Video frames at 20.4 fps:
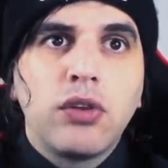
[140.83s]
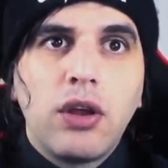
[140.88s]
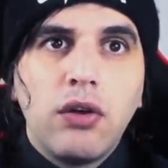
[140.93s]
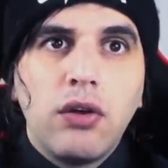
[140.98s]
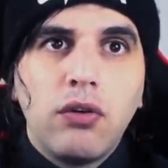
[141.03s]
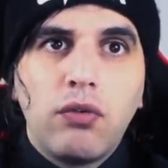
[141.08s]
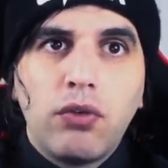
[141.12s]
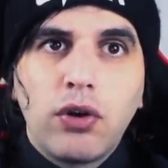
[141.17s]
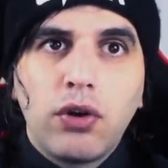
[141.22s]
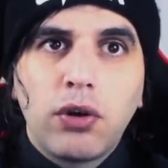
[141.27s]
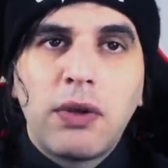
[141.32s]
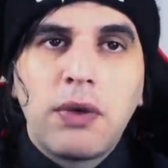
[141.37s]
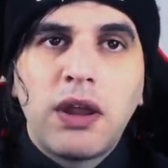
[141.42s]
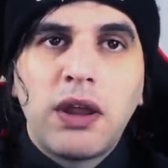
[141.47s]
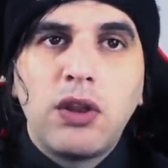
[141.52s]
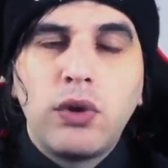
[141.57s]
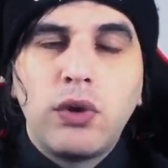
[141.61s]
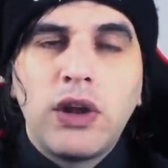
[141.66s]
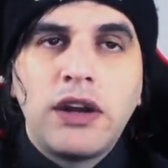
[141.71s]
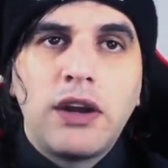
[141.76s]
en forma de
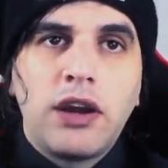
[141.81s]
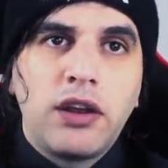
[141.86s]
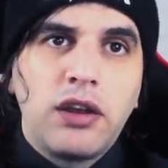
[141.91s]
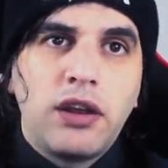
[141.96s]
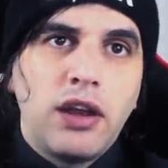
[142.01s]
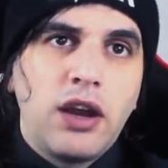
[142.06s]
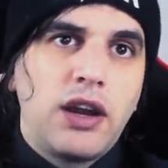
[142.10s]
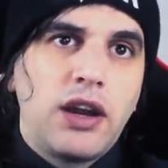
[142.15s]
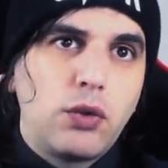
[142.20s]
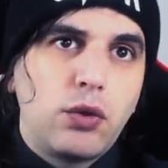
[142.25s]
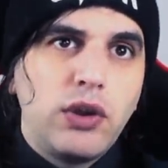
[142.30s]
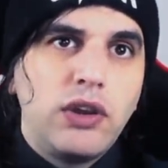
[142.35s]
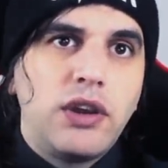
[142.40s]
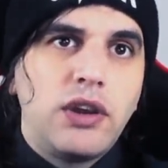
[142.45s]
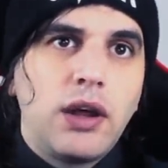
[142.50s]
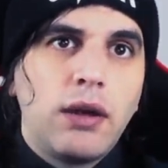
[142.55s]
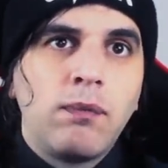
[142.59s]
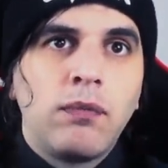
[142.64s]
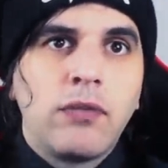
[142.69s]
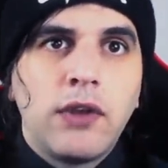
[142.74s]
una energía
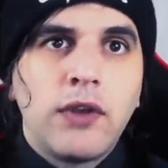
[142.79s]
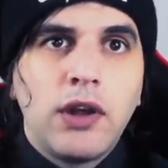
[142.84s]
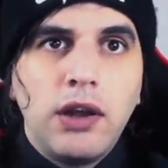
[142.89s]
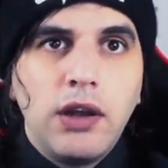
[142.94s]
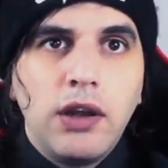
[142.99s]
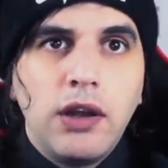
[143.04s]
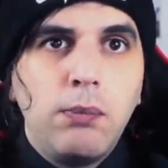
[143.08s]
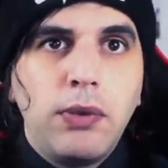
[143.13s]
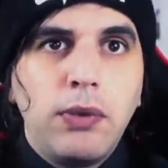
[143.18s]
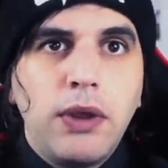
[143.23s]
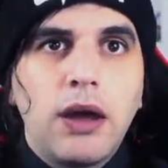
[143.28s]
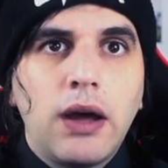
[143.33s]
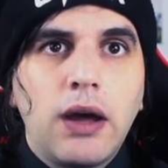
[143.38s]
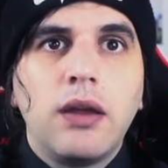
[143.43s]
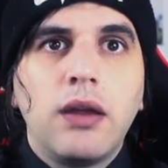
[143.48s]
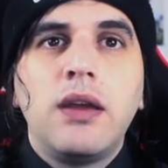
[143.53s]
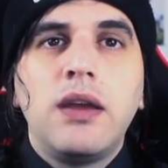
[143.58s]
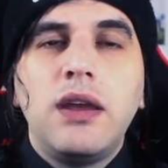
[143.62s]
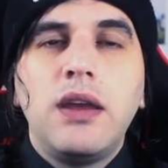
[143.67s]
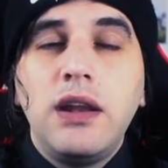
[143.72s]
gratuita, limpia
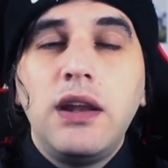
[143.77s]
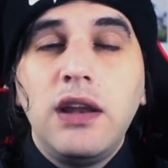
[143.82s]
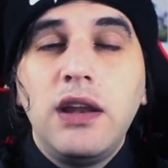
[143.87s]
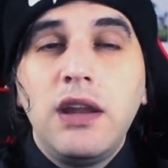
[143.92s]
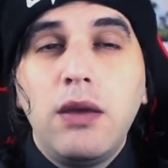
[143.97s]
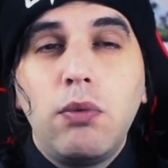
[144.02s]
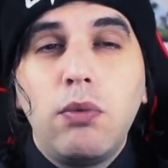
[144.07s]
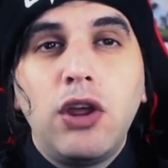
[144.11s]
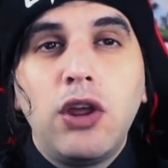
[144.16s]
y libre de